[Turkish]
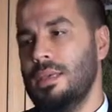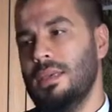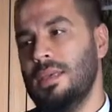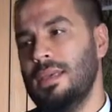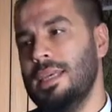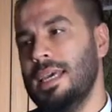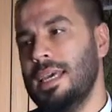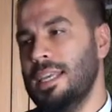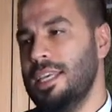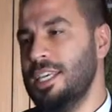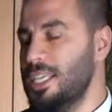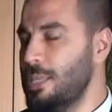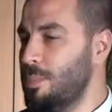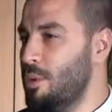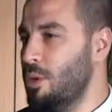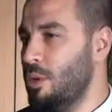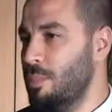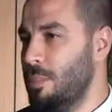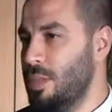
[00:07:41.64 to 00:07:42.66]
Yani
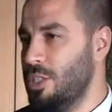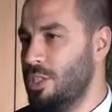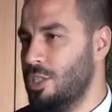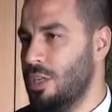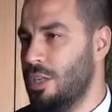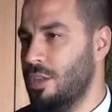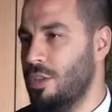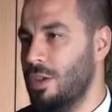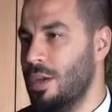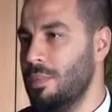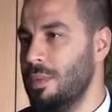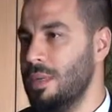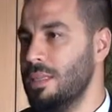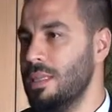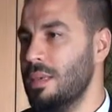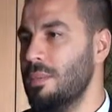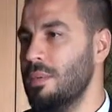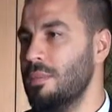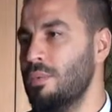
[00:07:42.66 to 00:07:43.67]
2015 deniyor ama
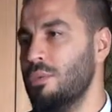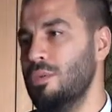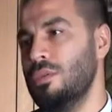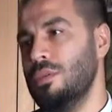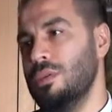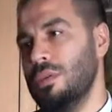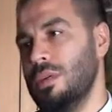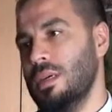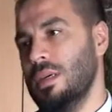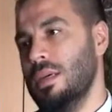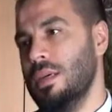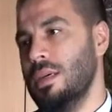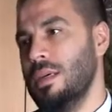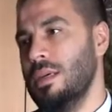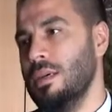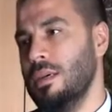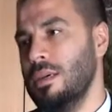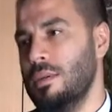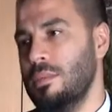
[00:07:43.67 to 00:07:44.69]
tabii bu e,
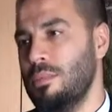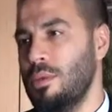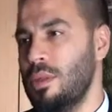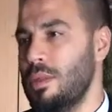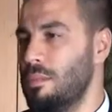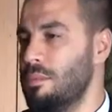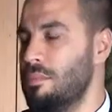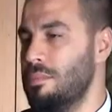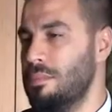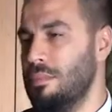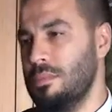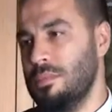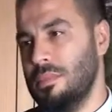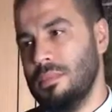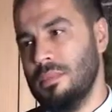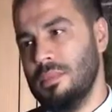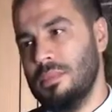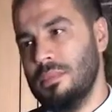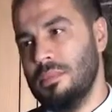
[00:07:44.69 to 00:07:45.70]
böyle
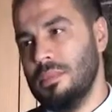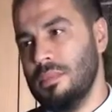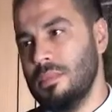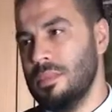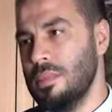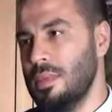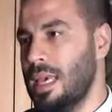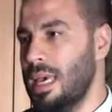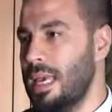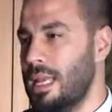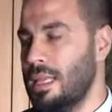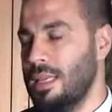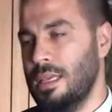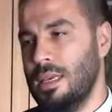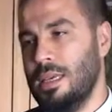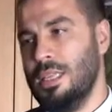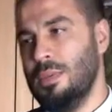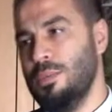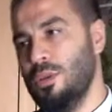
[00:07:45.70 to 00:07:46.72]

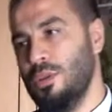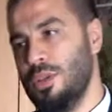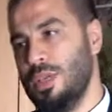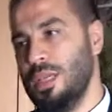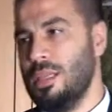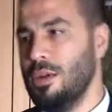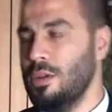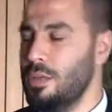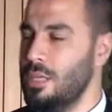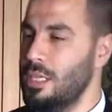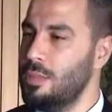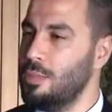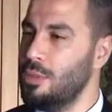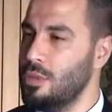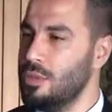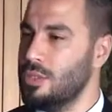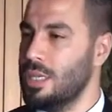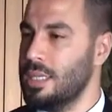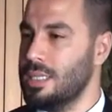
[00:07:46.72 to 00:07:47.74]
herhalde
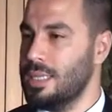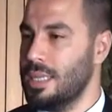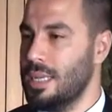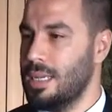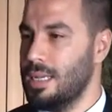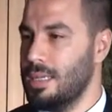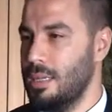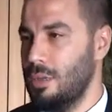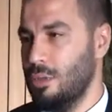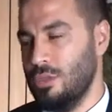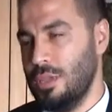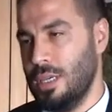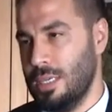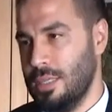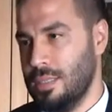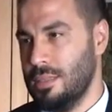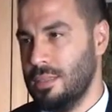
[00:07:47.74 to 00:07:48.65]
2017-2018'lere kadar uzar.